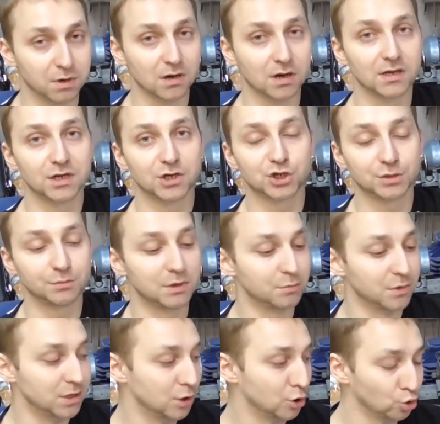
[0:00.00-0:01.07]
Проходящий
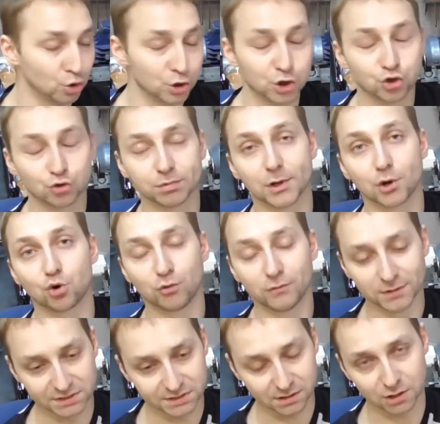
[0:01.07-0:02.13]
мимо никто ничего
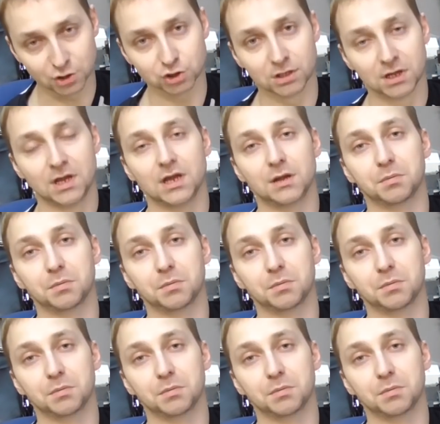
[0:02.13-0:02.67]
плохого не скажет,